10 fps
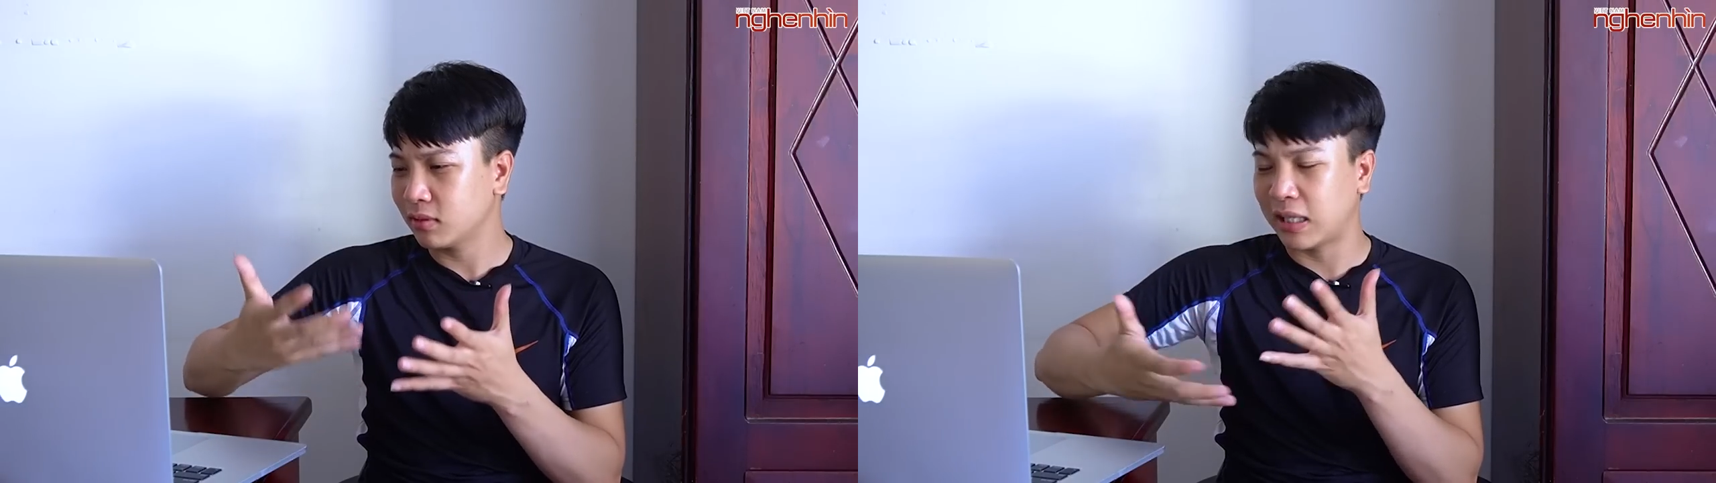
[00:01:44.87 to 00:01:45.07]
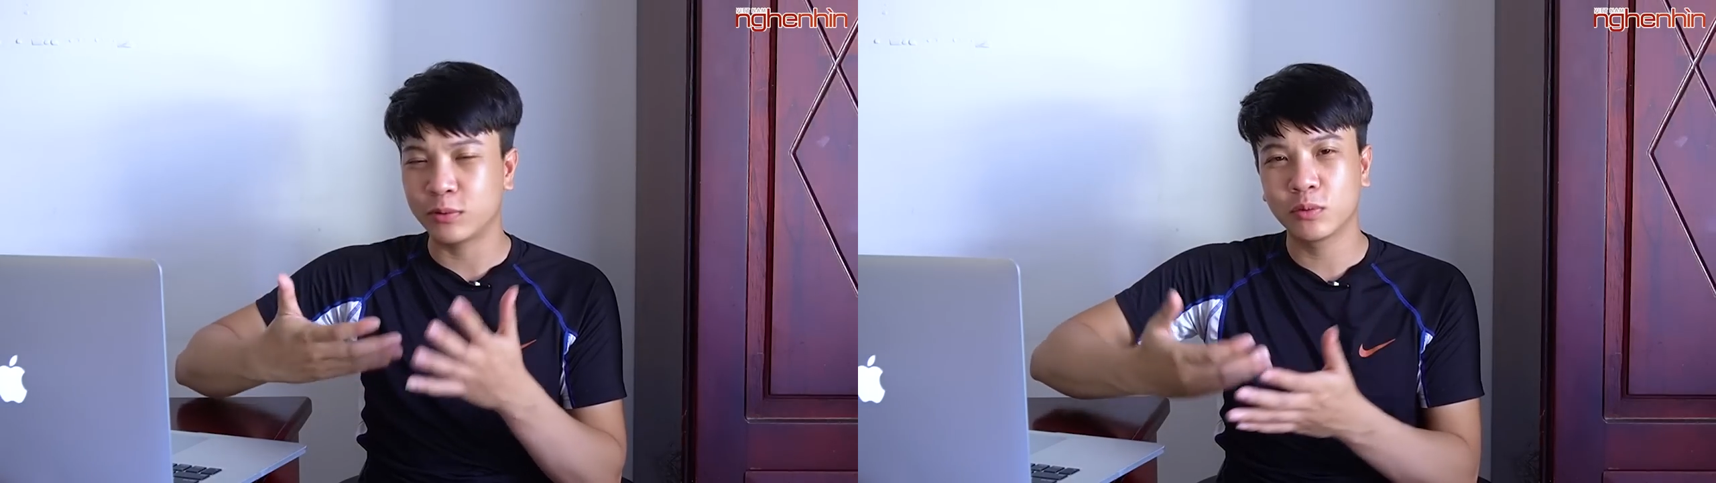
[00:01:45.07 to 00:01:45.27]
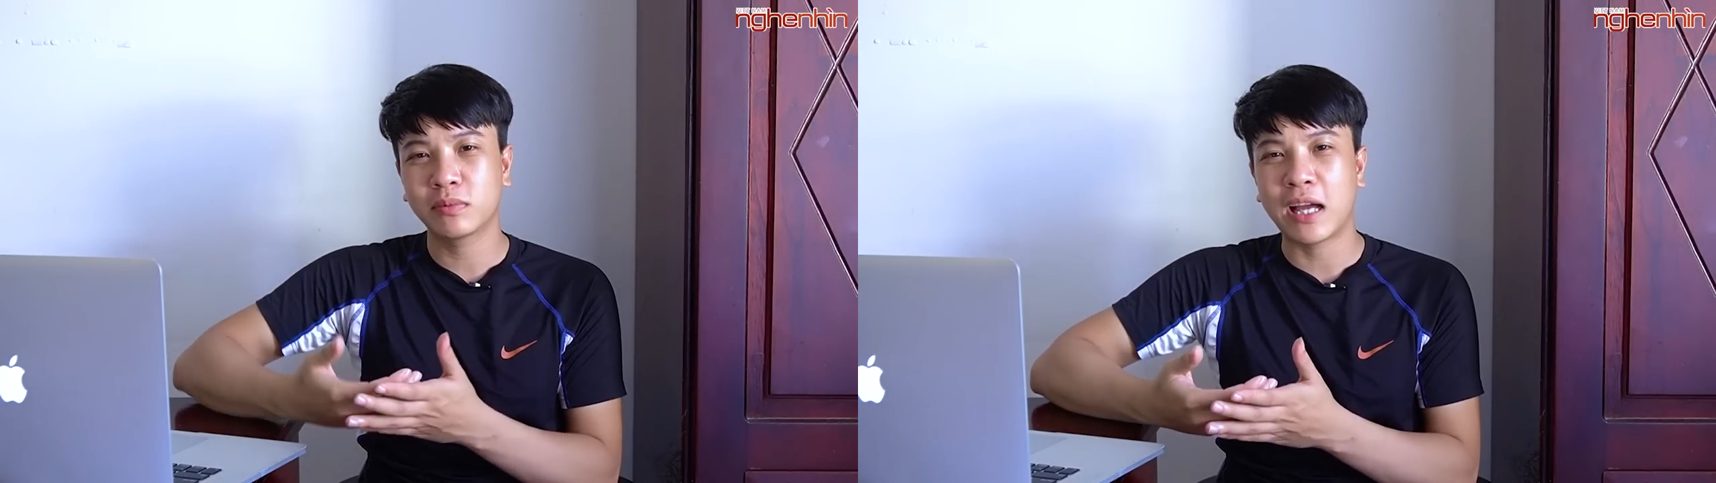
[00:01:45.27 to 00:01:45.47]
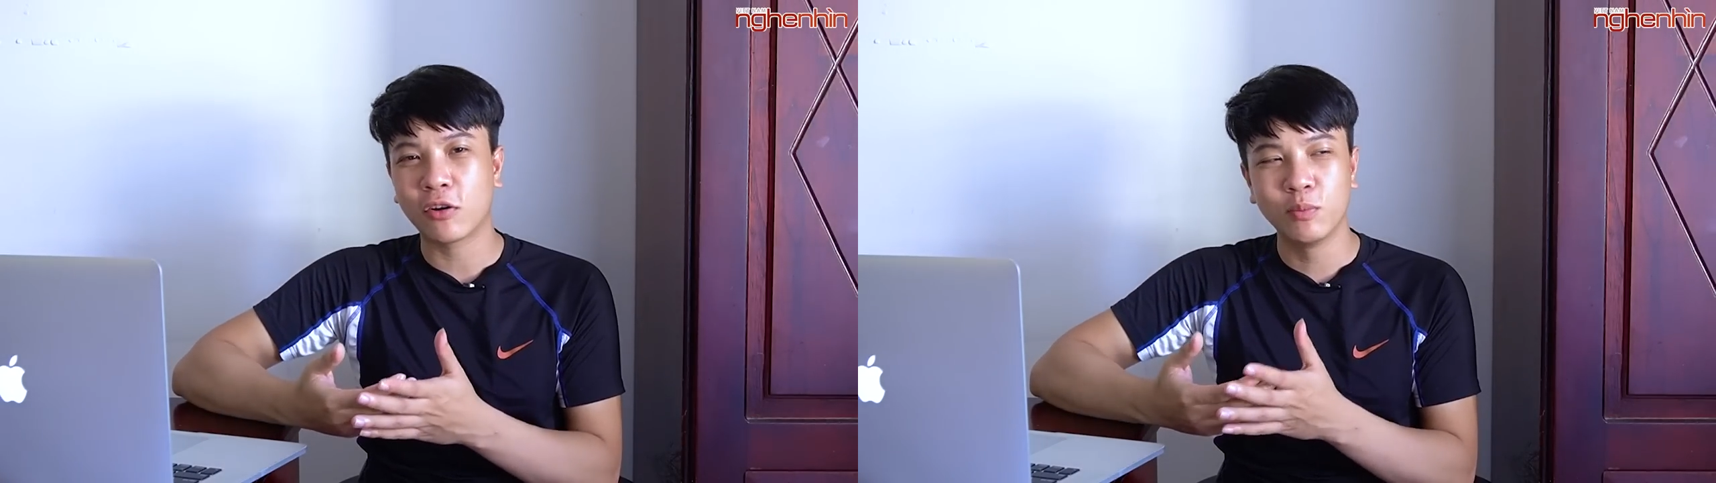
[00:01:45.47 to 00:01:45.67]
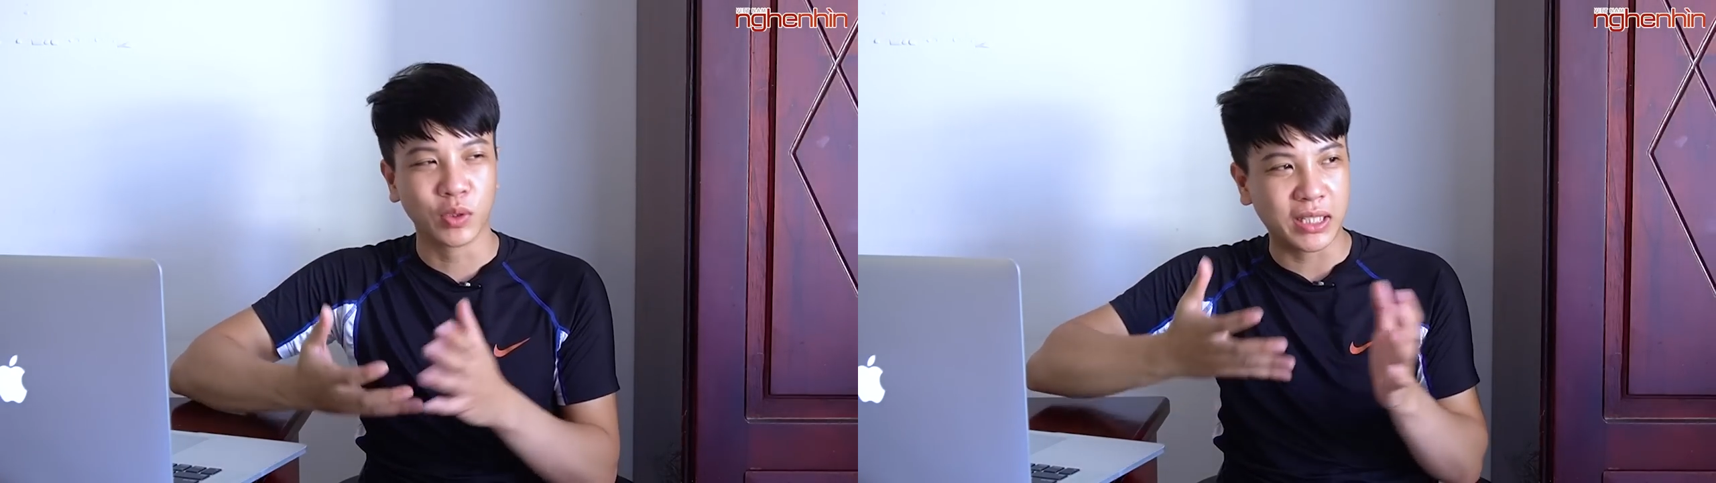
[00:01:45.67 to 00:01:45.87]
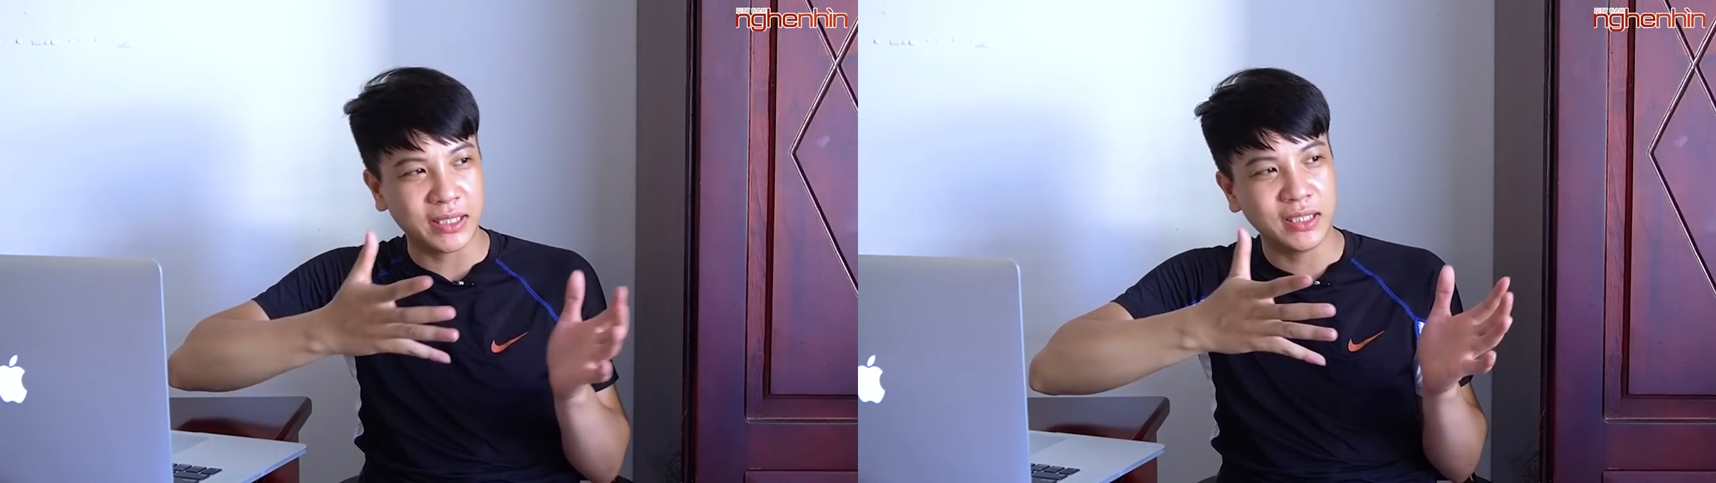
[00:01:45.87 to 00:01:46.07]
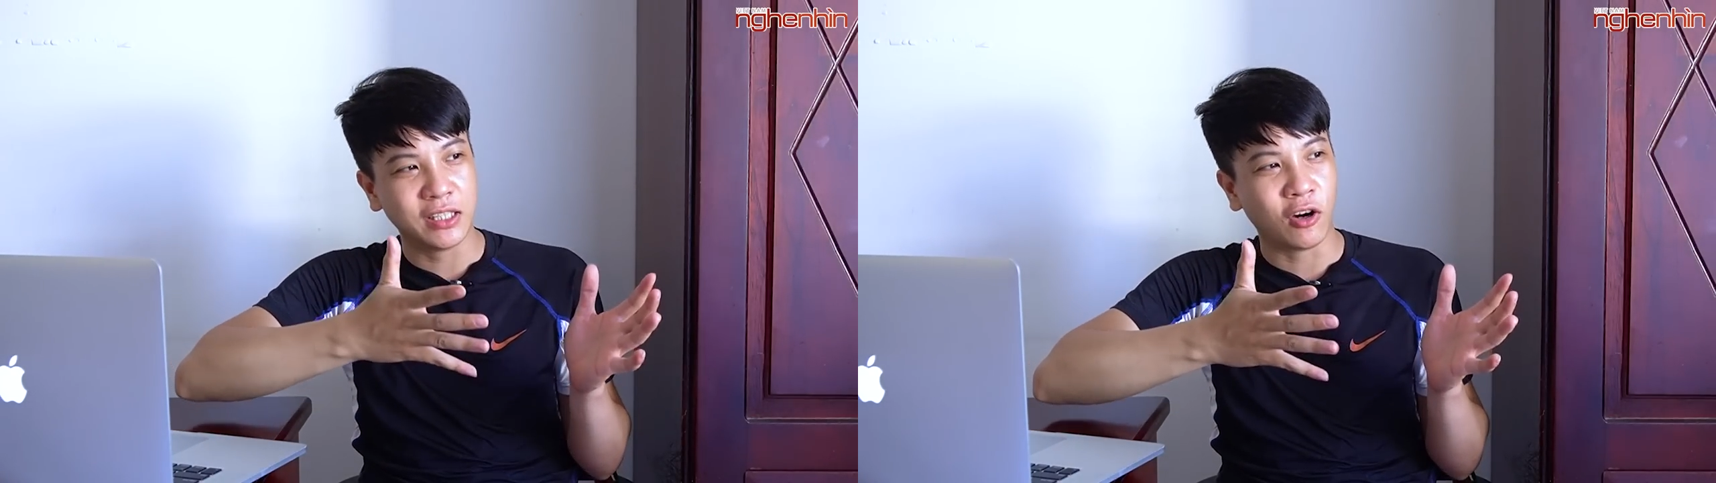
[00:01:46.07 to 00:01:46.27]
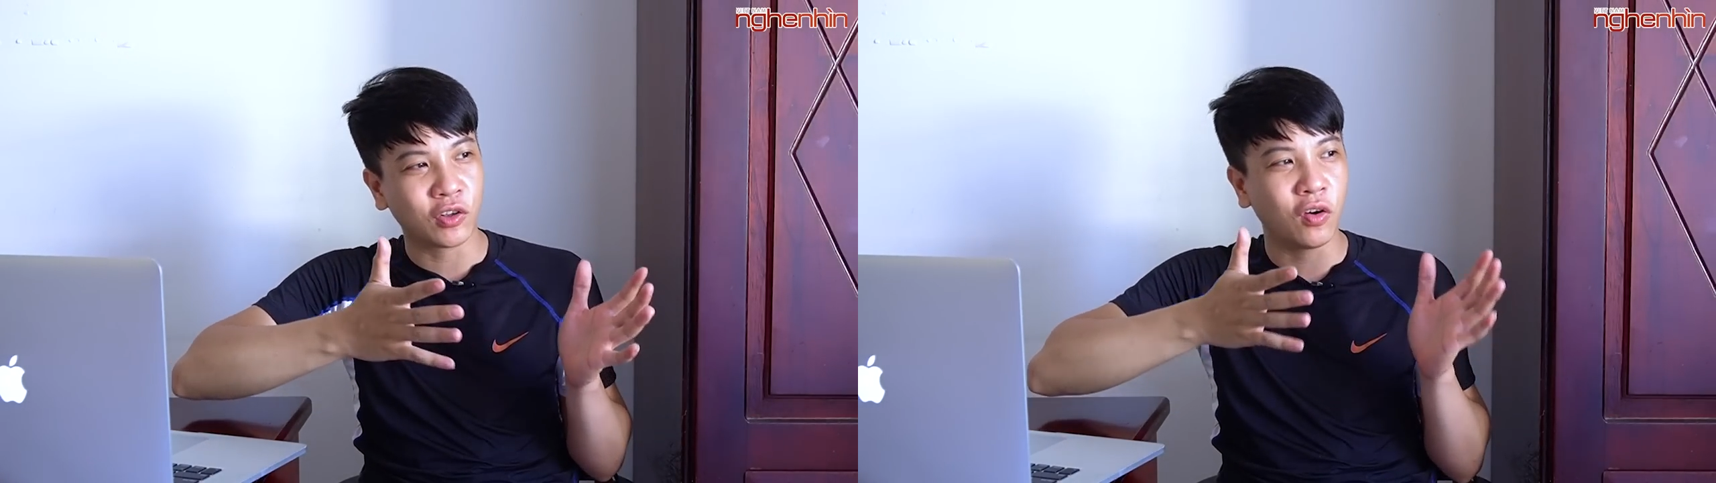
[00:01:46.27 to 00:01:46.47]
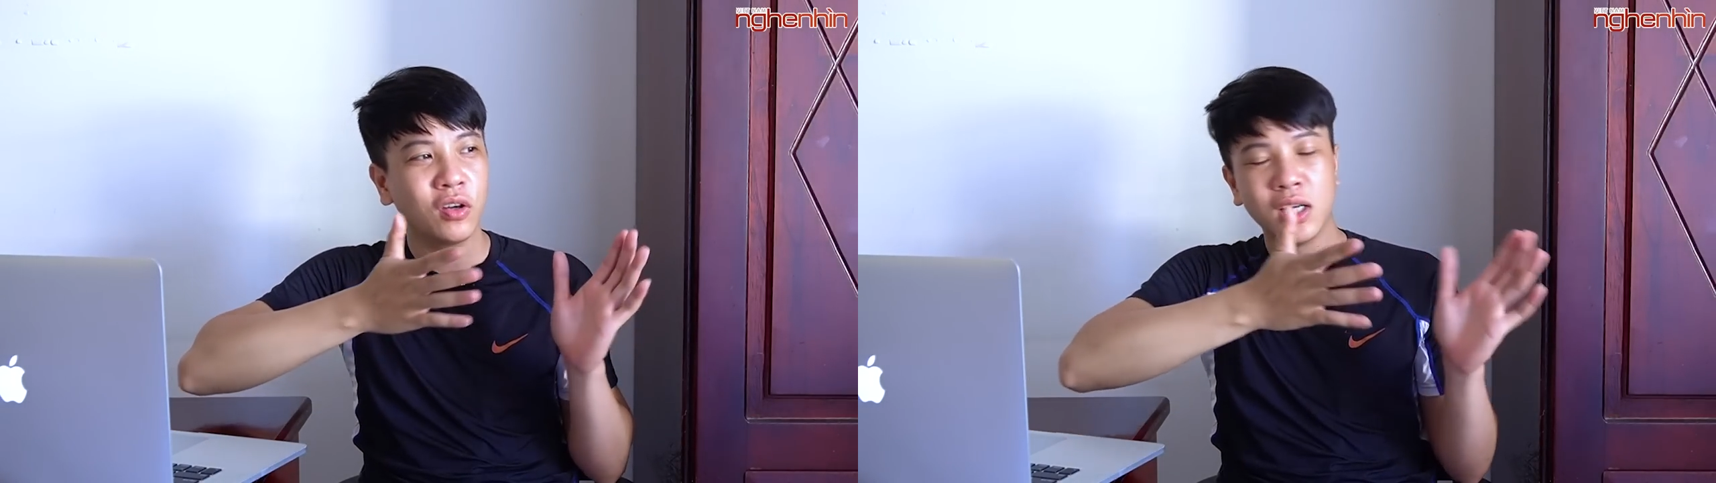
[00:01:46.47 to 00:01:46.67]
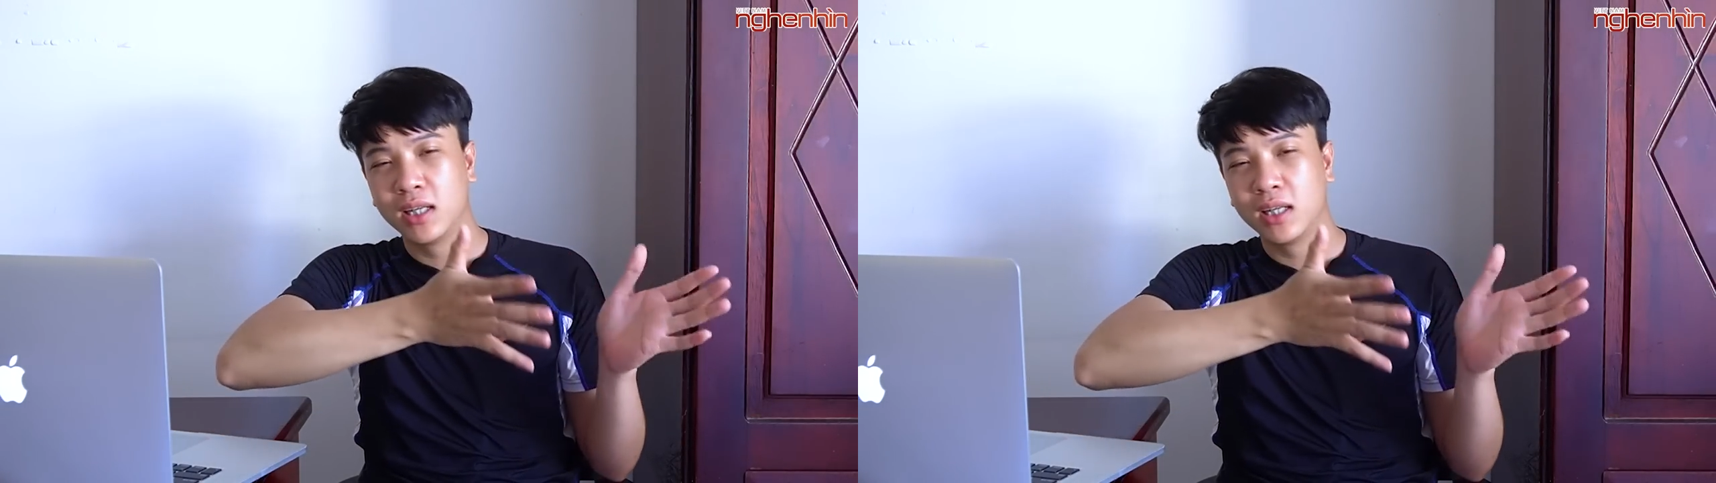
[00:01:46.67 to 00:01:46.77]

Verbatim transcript: làm cho chúng ta có một cái gì đó nó